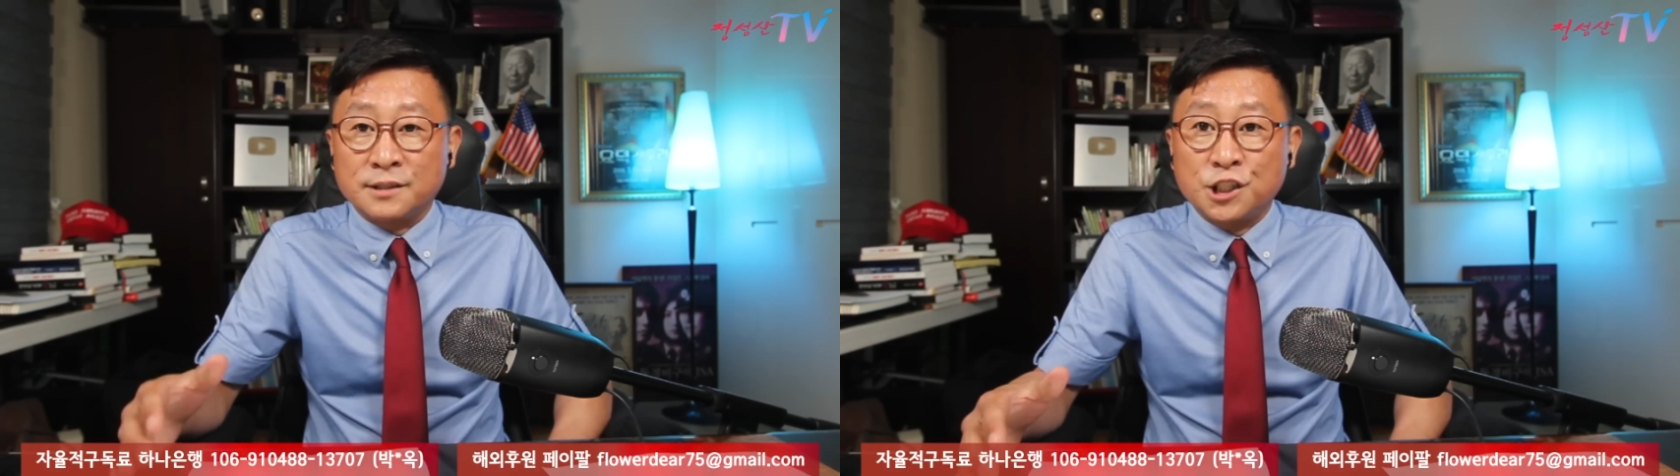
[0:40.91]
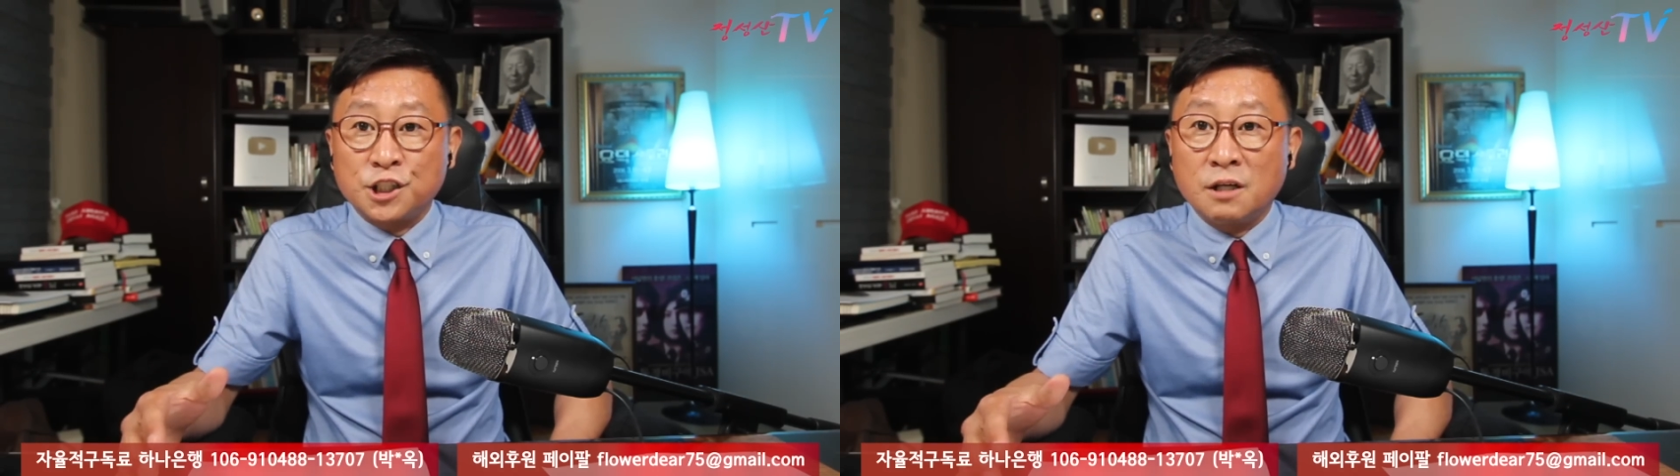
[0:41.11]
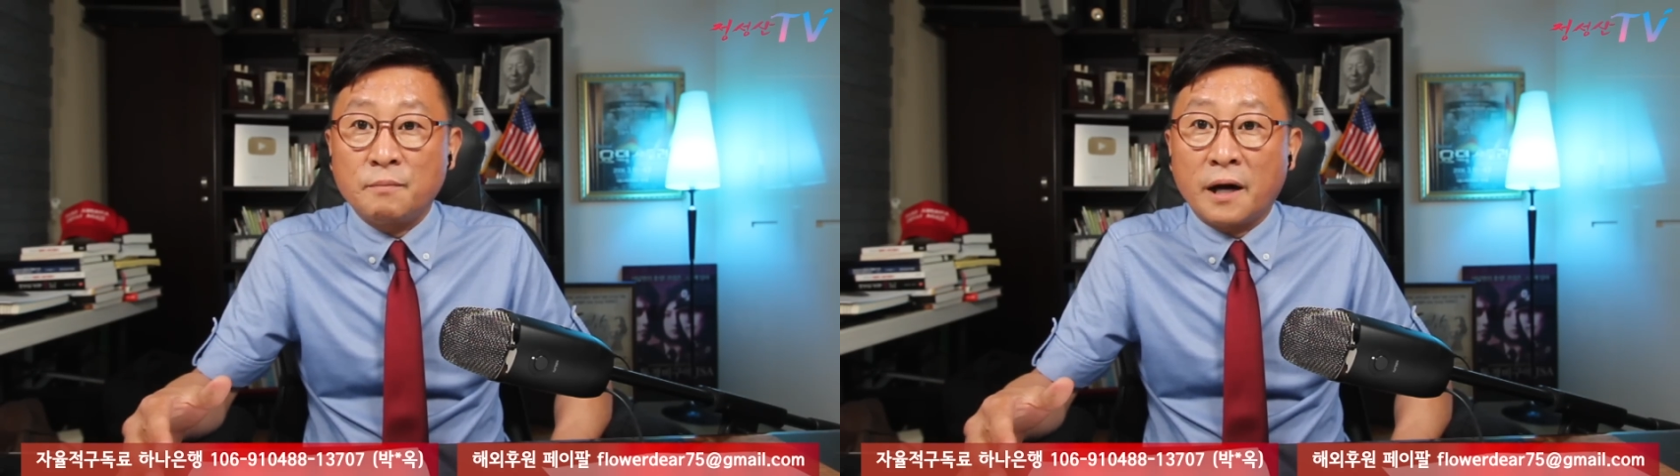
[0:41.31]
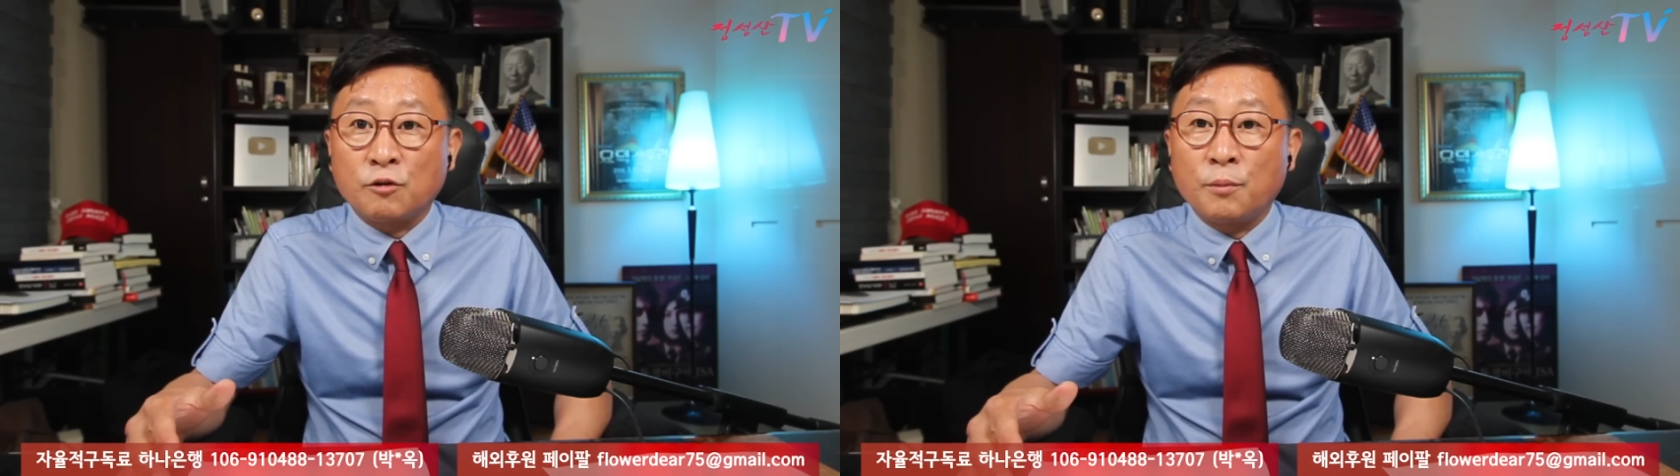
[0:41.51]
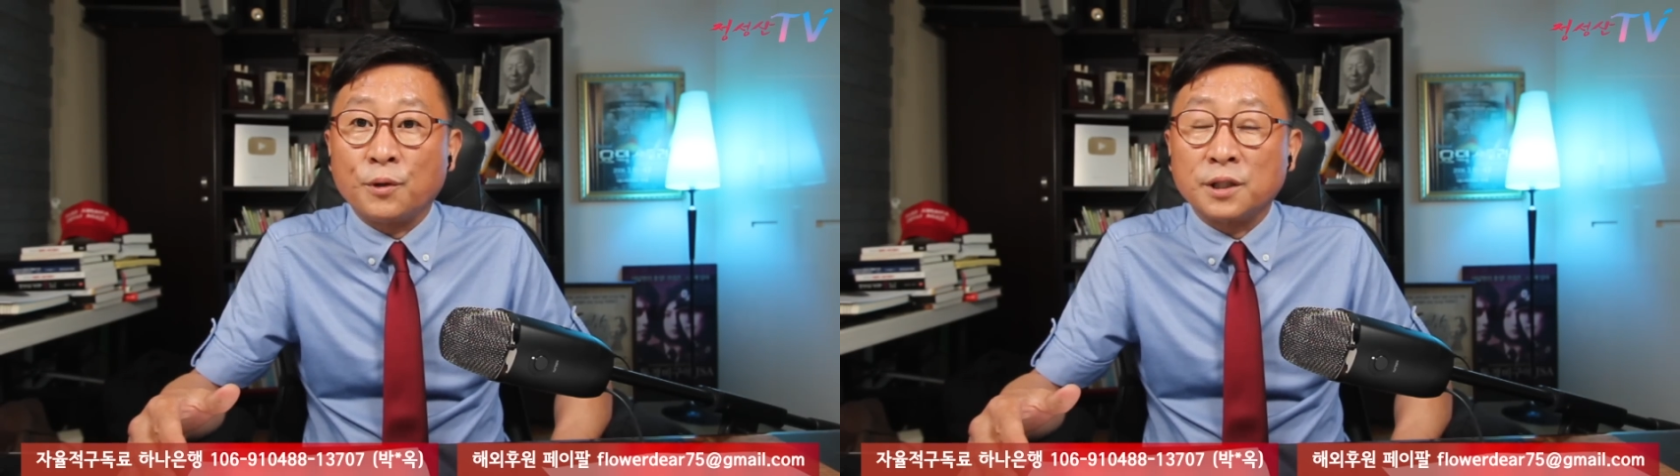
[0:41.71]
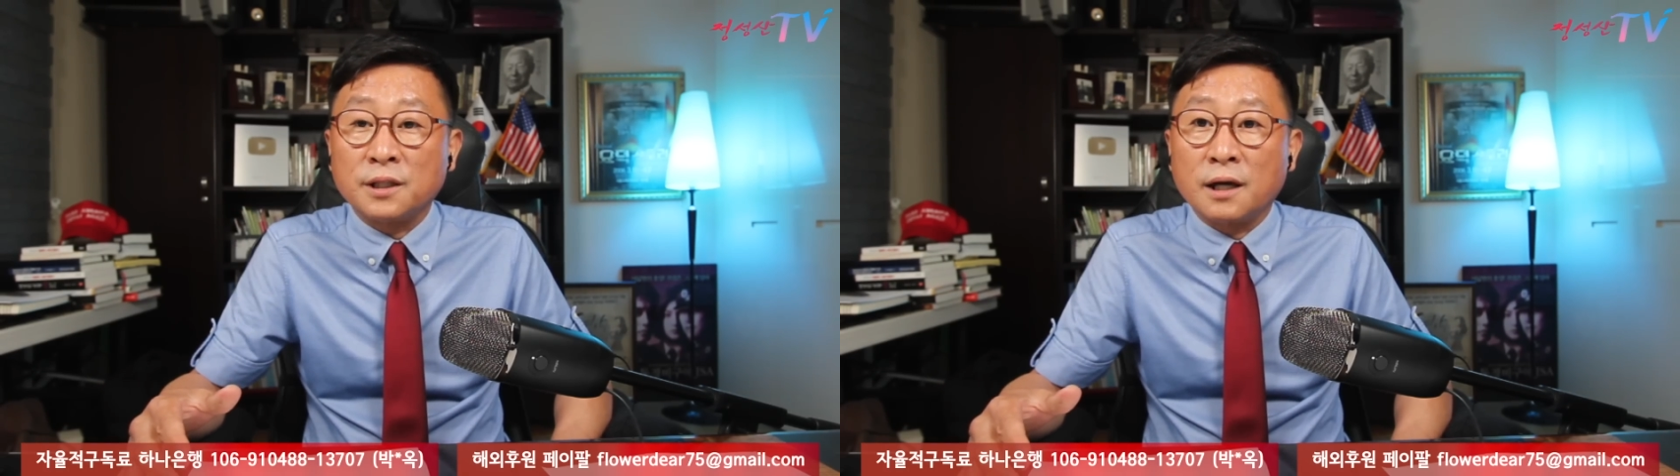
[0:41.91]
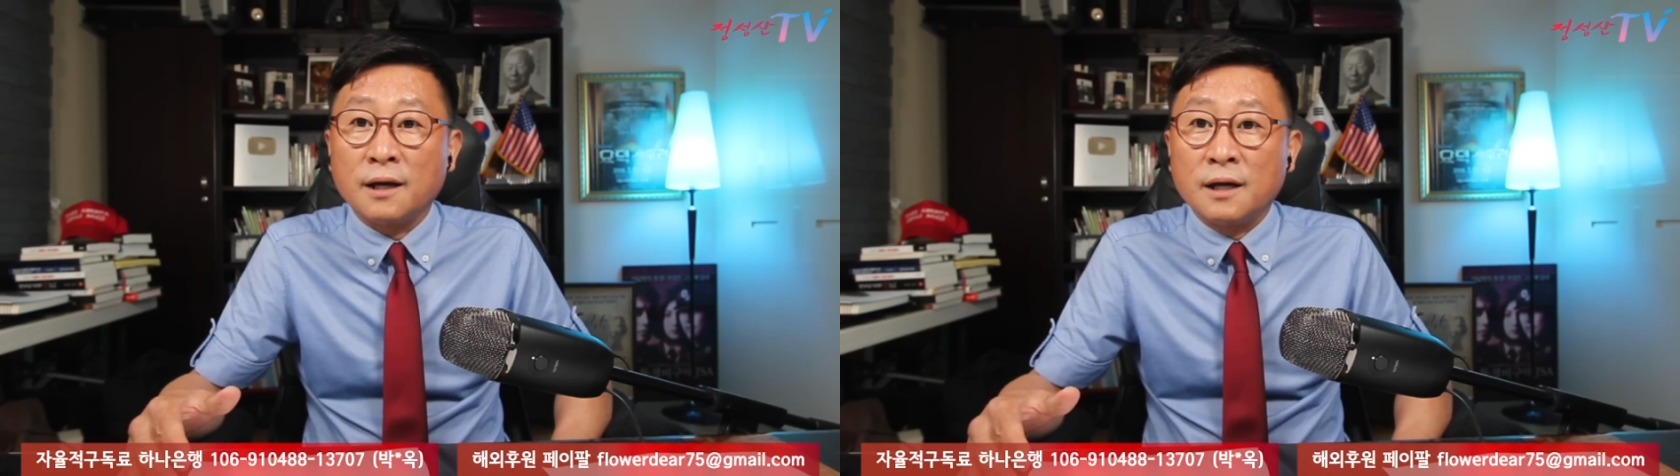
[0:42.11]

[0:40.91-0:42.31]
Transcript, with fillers: 친일파로 보이냐